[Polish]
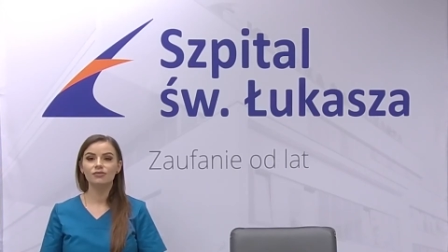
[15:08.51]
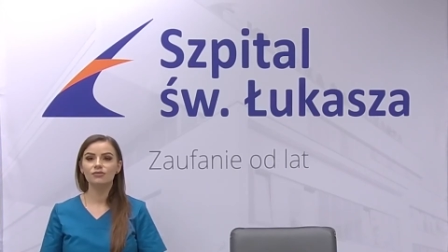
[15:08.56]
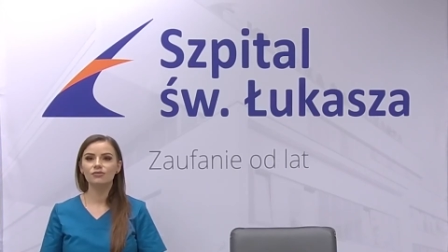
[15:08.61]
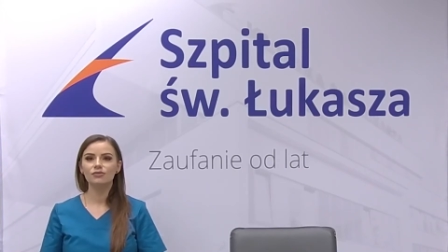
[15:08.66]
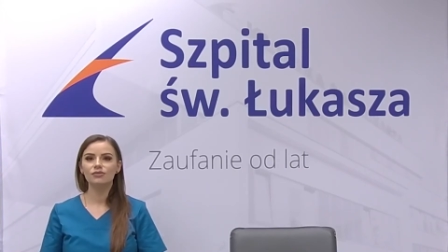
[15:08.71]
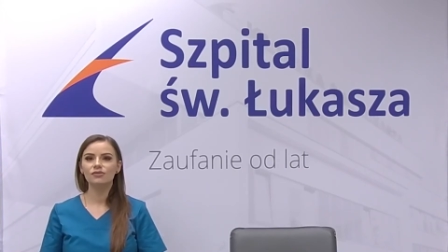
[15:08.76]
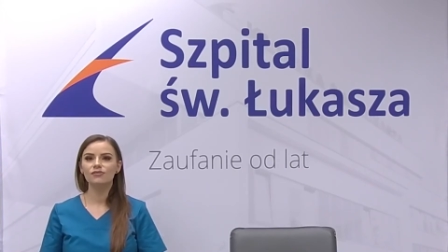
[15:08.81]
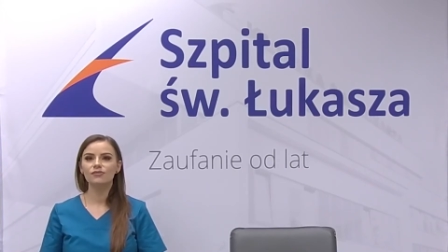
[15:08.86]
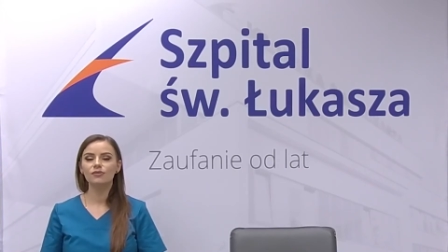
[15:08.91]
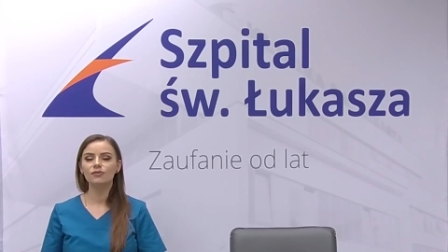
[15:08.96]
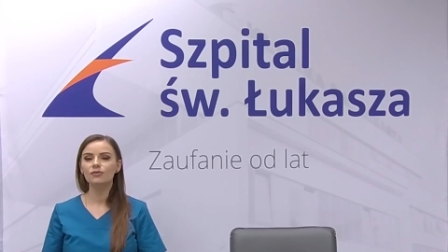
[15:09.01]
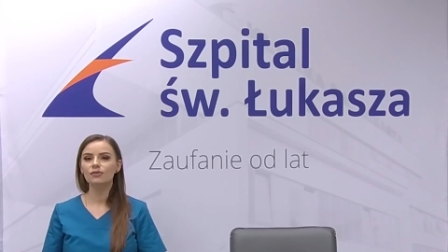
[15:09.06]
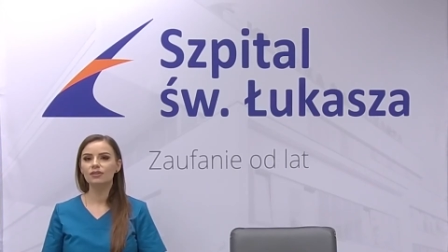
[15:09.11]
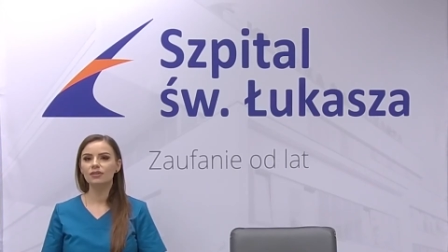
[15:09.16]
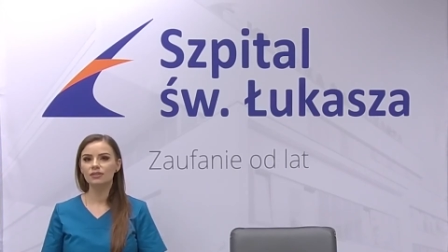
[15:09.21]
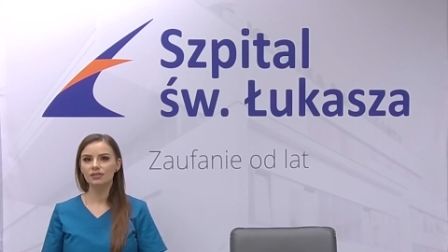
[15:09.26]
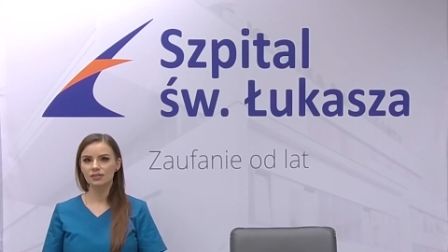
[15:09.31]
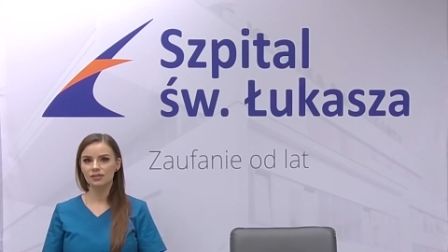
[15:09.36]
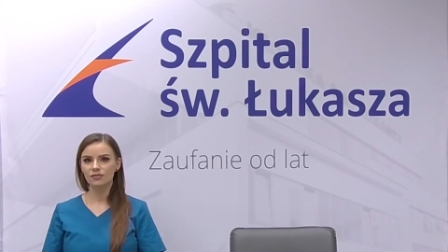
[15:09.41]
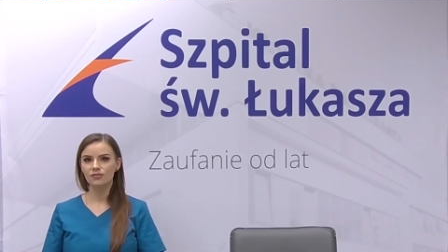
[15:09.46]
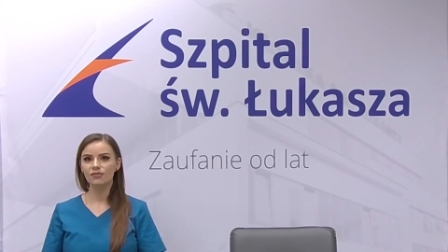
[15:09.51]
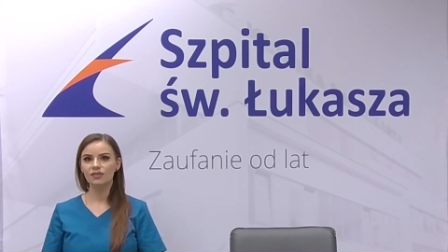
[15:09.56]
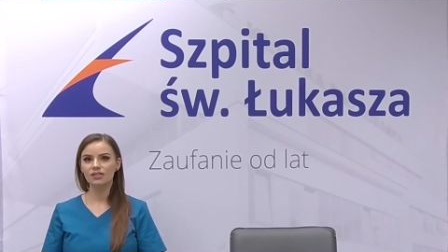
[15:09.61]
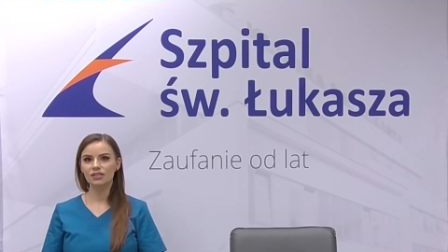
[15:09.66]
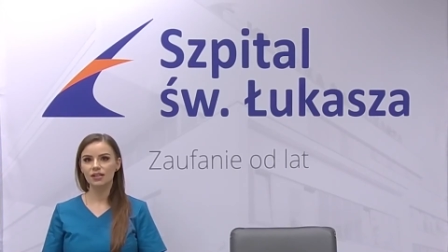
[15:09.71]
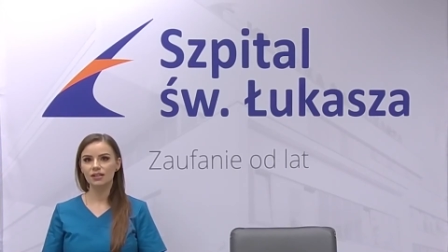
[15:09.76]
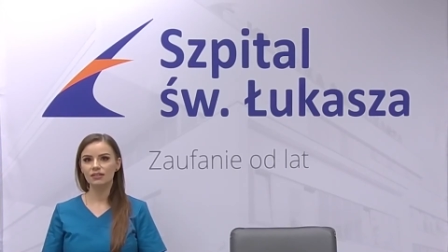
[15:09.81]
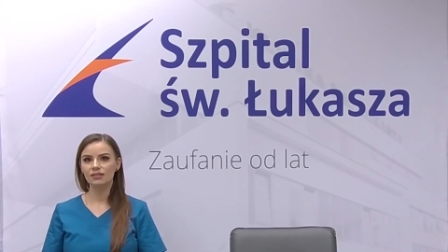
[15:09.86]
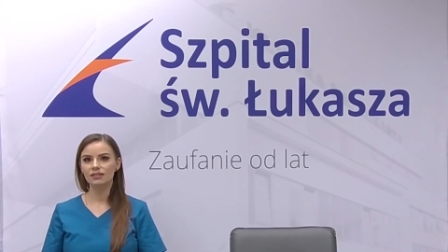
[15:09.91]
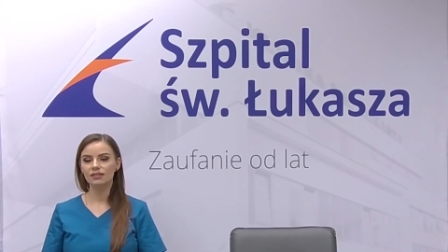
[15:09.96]
to jest w ogóle
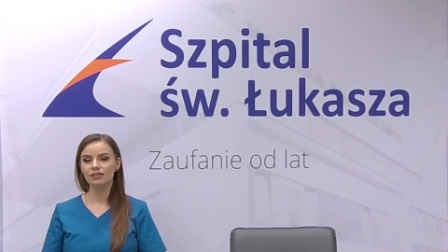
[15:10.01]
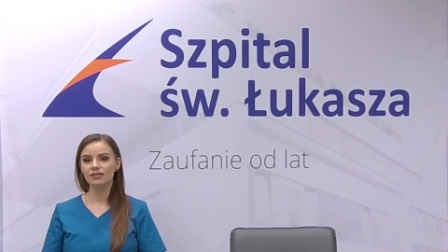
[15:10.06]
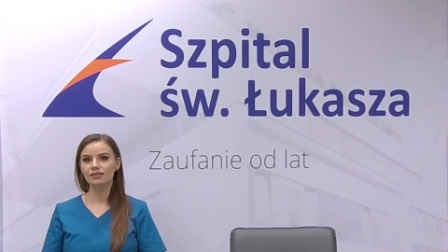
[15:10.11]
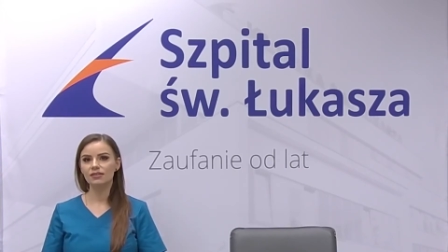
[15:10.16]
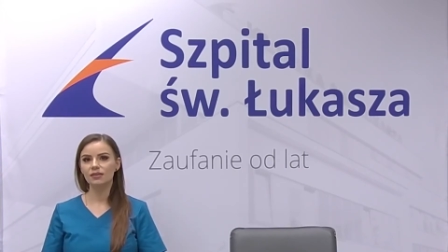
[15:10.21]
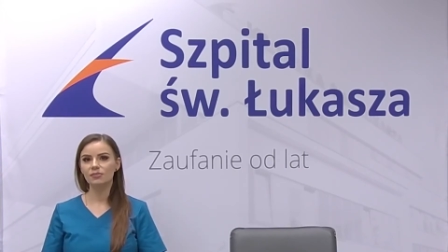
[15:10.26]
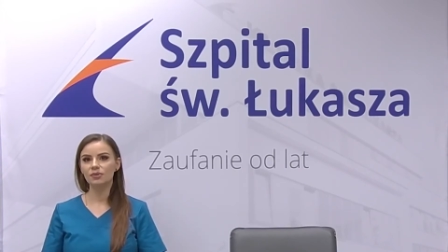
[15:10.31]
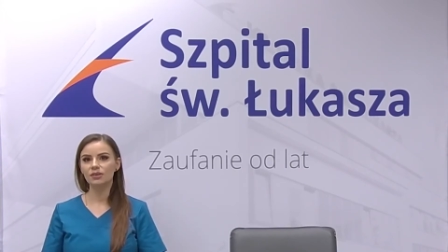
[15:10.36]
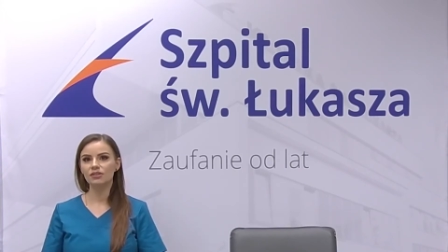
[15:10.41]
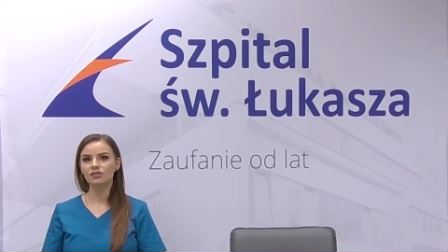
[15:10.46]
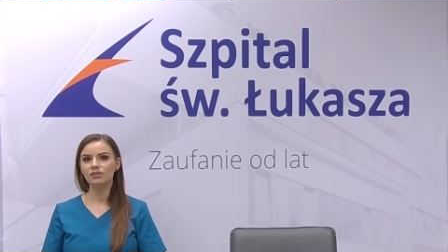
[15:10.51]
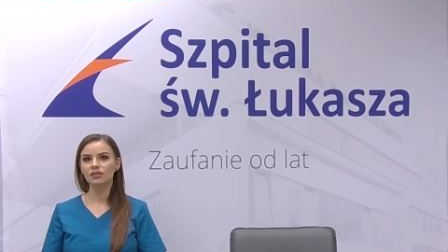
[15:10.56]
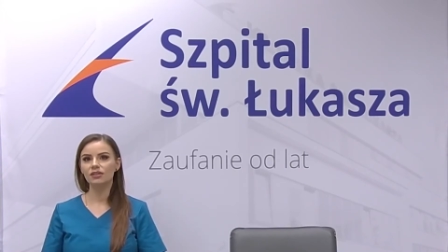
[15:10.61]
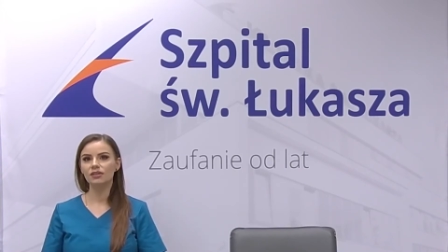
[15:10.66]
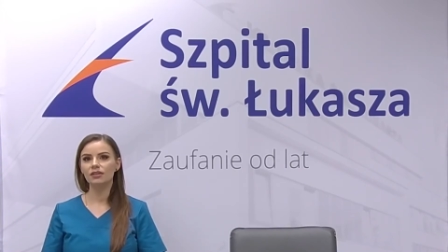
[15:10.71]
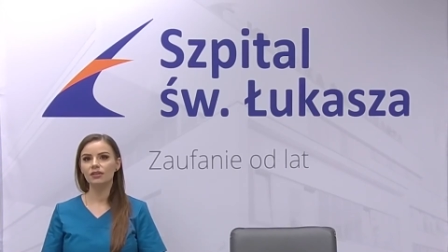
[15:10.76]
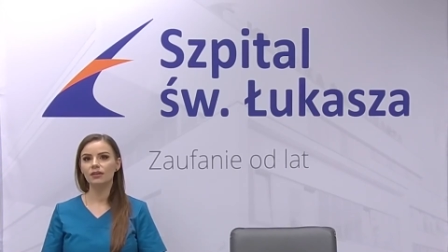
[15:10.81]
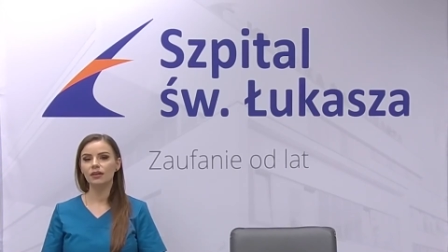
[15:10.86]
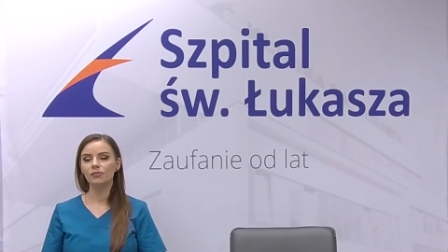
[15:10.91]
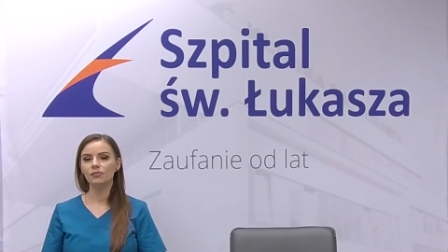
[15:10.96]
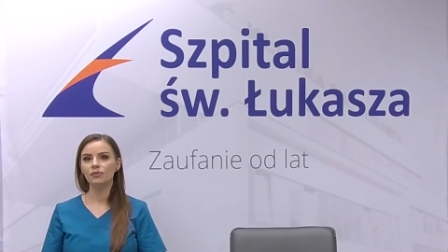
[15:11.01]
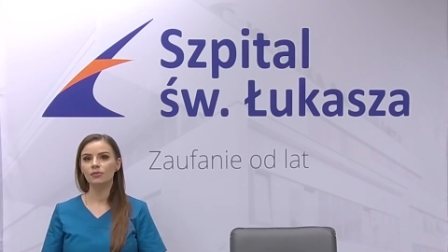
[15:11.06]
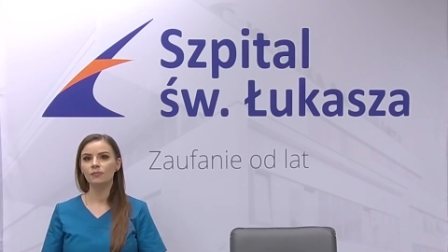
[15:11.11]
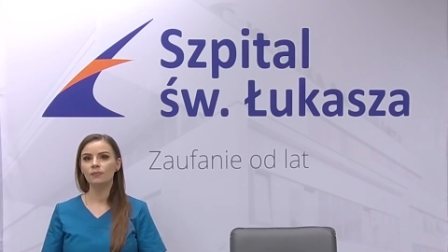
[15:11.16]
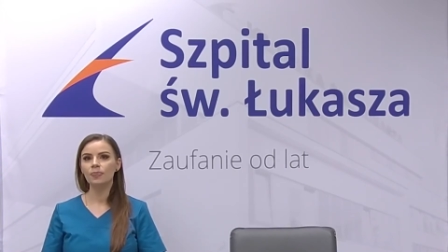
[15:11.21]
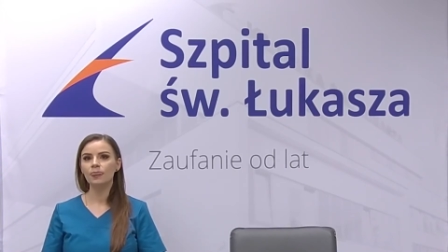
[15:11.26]
niezauważalny ten zabieg dzięki temu.